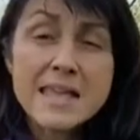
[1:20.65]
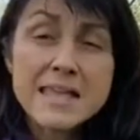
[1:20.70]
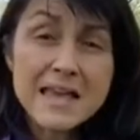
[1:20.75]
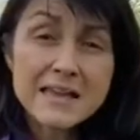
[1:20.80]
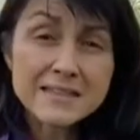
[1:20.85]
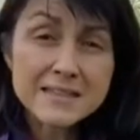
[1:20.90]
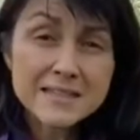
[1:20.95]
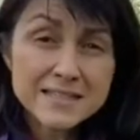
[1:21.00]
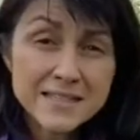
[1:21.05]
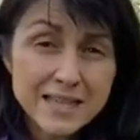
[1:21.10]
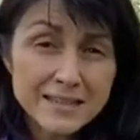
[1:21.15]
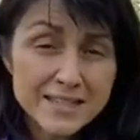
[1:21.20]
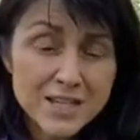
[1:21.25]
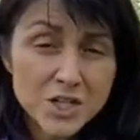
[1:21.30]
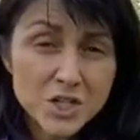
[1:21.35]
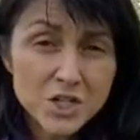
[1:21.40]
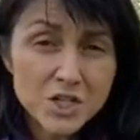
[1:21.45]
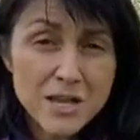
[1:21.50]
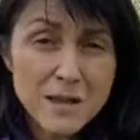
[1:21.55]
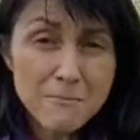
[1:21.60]
Il y a certains
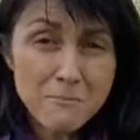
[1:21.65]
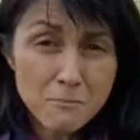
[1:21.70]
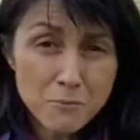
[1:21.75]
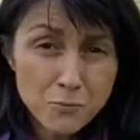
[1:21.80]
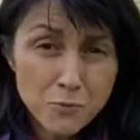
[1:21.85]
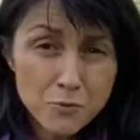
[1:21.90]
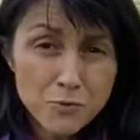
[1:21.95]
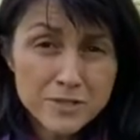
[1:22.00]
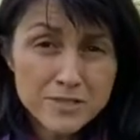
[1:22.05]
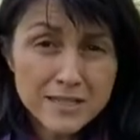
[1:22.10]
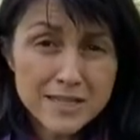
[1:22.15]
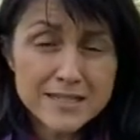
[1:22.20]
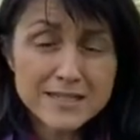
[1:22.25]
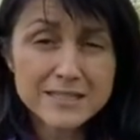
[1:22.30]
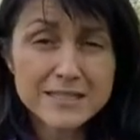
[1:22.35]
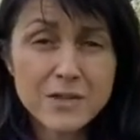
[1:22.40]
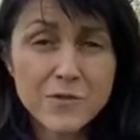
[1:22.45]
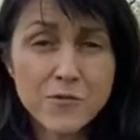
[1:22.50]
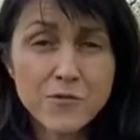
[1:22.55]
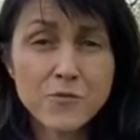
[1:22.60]
chiens plus
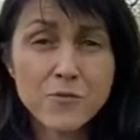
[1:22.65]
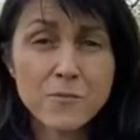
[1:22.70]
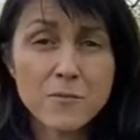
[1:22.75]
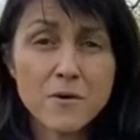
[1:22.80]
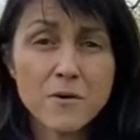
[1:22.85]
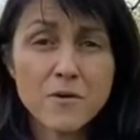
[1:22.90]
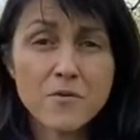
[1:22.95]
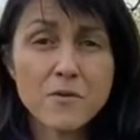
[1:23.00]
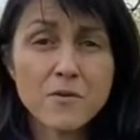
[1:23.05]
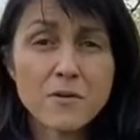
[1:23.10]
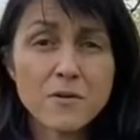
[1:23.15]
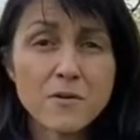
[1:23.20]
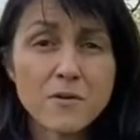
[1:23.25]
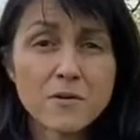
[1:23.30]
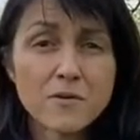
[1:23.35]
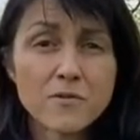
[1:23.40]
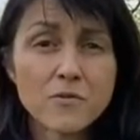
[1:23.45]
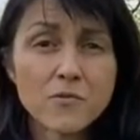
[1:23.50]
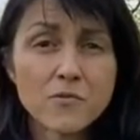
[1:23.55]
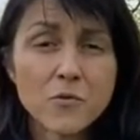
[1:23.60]
stressés
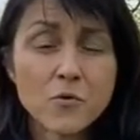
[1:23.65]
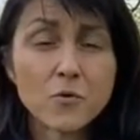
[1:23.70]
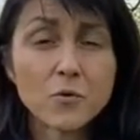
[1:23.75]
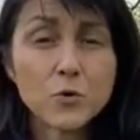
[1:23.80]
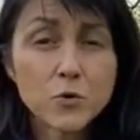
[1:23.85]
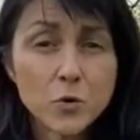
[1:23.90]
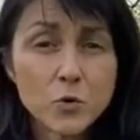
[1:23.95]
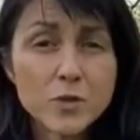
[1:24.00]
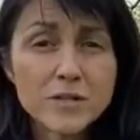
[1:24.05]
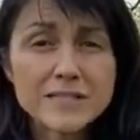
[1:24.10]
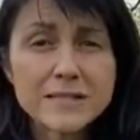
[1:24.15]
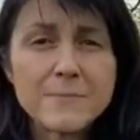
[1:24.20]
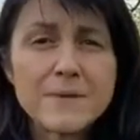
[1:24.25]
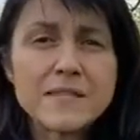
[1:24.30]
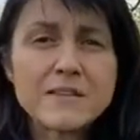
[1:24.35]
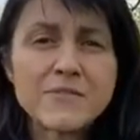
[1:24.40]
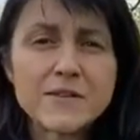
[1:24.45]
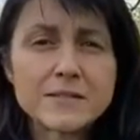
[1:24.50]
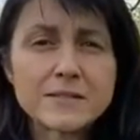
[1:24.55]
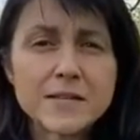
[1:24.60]
font deux de ces
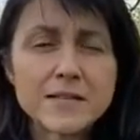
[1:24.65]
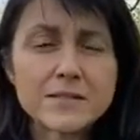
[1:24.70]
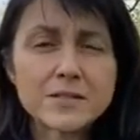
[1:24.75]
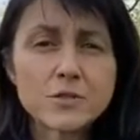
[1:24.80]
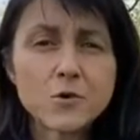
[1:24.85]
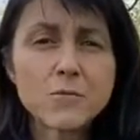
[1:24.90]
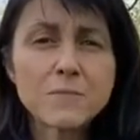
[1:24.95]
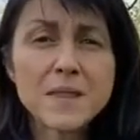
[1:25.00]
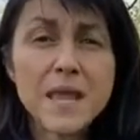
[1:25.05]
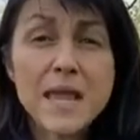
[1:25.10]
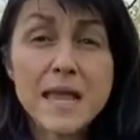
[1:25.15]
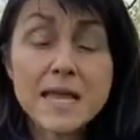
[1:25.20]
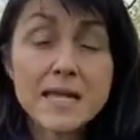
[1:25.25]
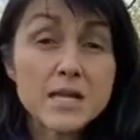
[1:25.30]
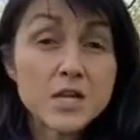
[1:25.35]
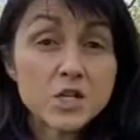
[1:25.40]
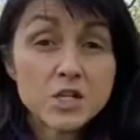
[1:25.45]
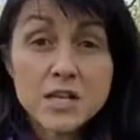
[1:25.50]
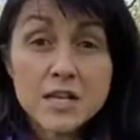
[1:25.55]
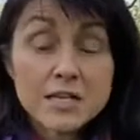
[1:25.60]
manifestations et
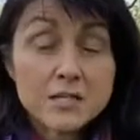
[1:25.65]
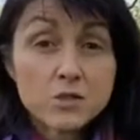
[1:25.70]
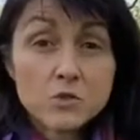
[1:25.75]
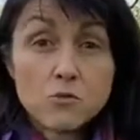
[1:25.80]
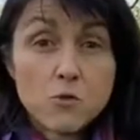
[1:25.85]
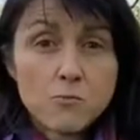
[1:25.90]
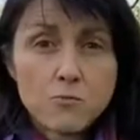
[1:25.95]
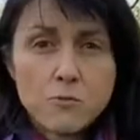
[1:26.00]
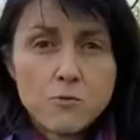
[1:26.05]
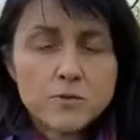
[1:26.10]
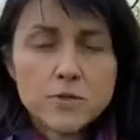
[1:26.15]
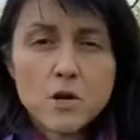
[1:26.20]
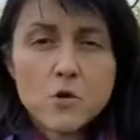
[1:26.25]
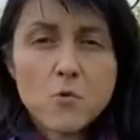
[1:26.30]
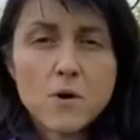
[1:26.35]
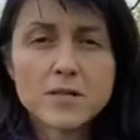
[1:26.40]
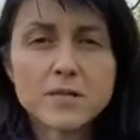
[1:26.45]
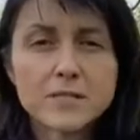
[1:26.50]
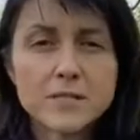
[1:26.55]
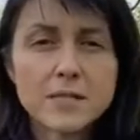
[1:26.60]
les chiens qui sont le plus
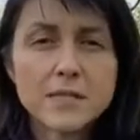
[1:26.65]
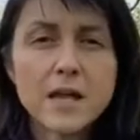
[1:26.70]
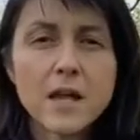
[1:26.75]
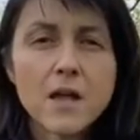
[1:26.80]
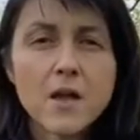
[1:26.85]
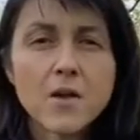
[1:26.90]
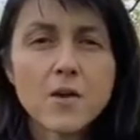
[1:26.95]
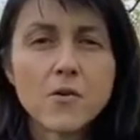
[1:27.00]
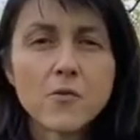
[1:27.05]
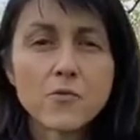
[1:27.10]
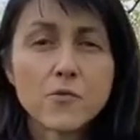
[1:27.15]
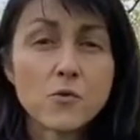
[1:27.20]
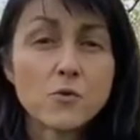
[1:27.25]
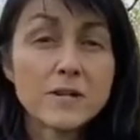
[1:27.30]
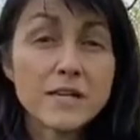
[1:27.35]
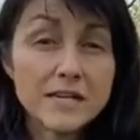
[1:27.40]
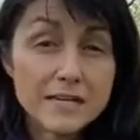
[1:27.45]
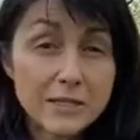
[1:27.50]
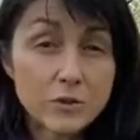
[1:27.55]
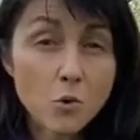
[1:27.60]
angoissés font
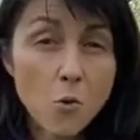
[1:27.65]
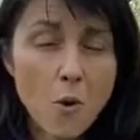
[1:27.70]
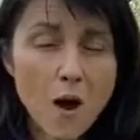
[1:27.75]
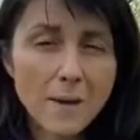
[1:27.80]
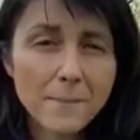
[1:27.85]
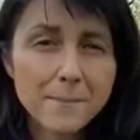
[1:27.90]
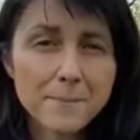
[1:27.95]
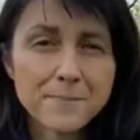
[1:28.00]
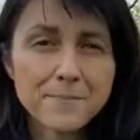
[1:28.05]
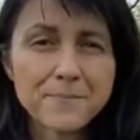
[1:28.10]
les trois.